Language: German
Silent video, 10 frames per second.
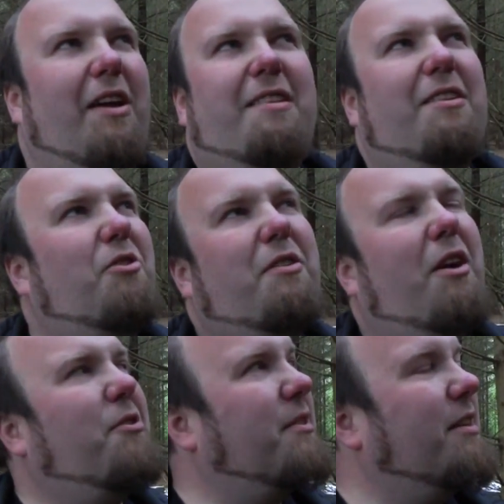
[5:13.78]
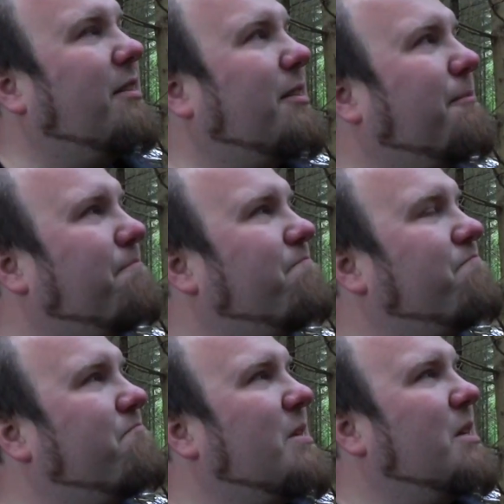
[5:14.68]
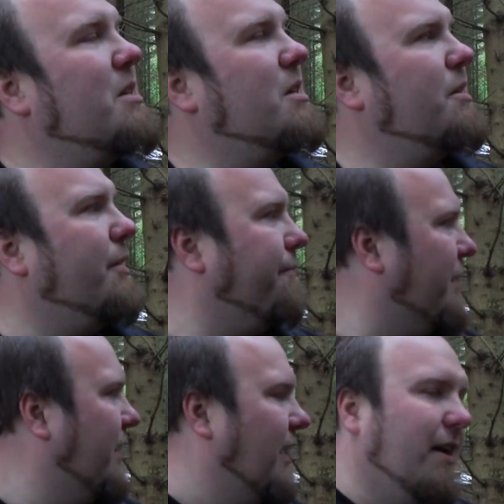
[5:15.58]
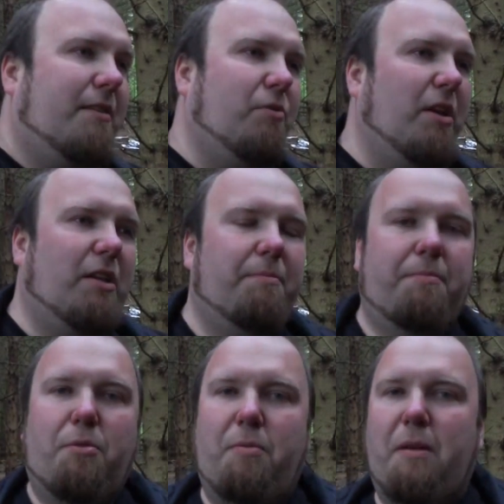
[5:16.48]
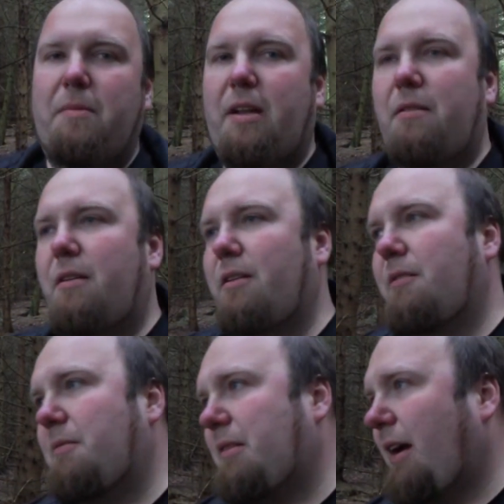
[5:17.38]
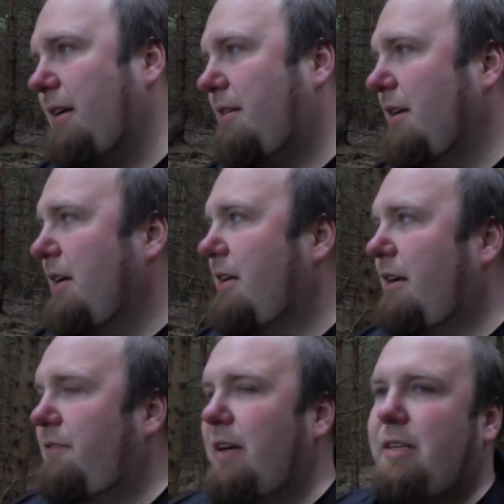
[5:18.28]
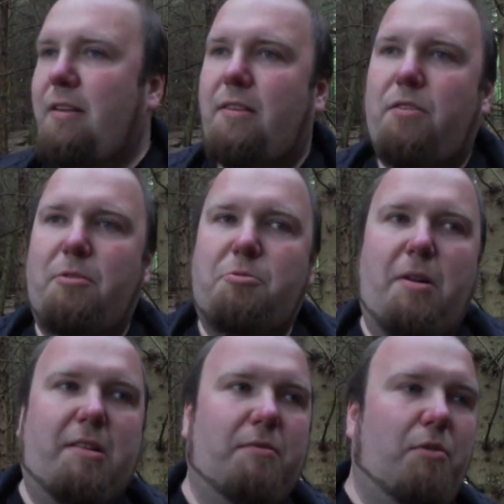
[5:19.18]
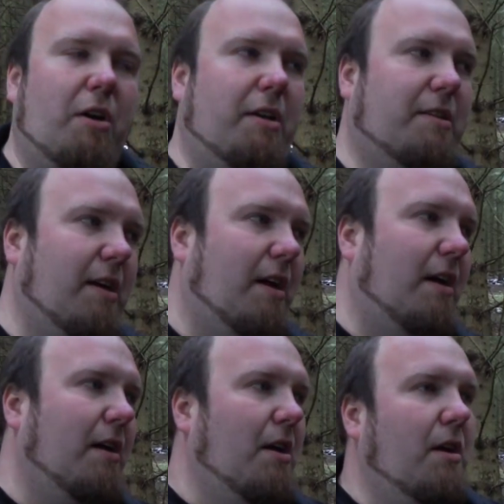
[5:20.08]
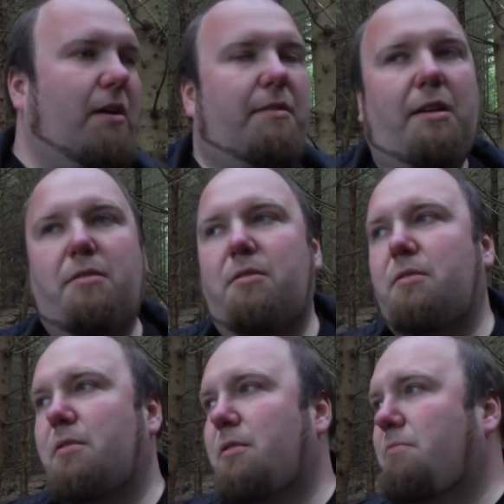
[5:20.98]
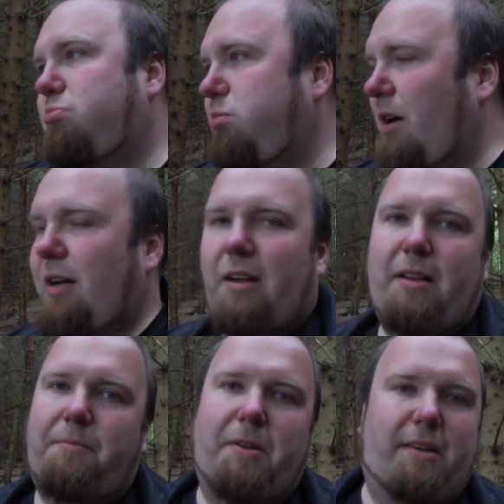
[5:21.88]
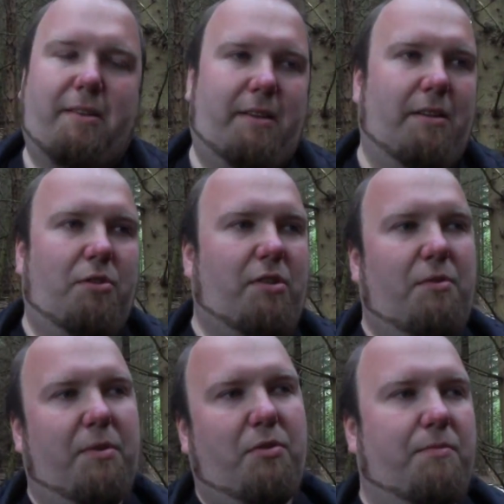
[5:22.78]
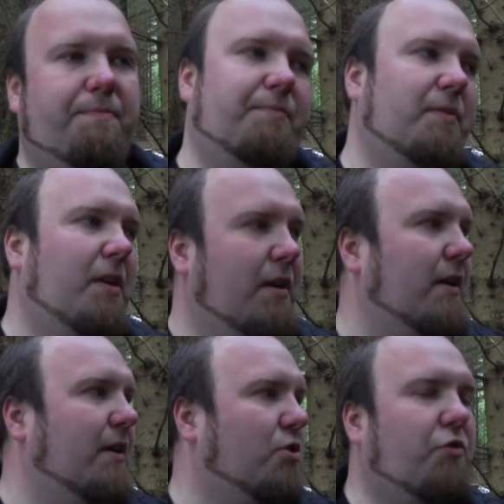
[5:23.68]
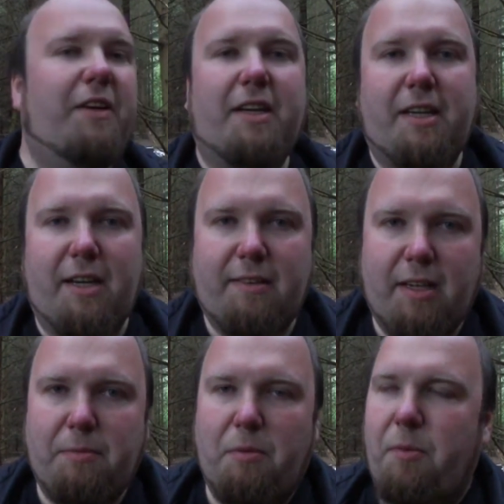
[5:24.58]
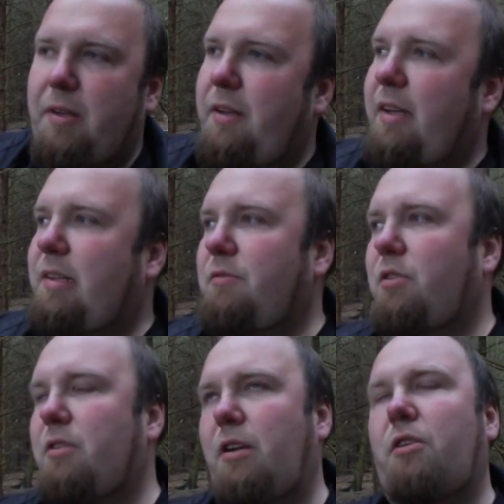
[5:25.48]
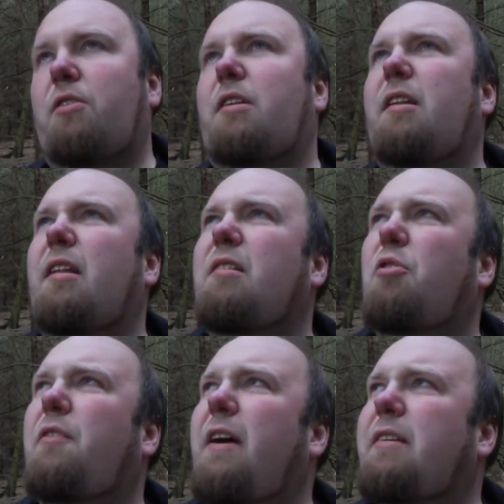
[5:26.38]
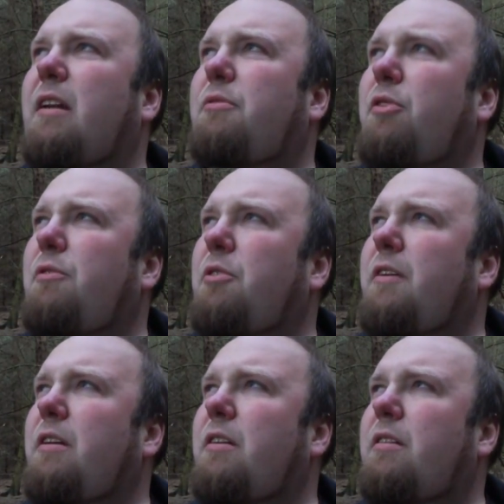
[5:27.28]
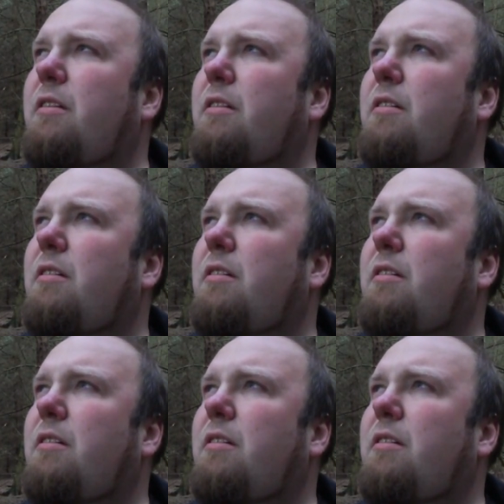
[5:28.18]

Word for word: Wer ist denn noch da außer ich? Äh, gesundheitliche Probleme, dann äh, Zeit, dann war ich jetzt zum Beispiel letzte Woche gar nicht da, dann äh, ach, habt ihr nicht gesehen. Also es ist immer so schwierig gerade, sag ich mal im Moment. Nächste Woche, nee, die letzte Woche war ich da, davor die Woche war ich nicht da.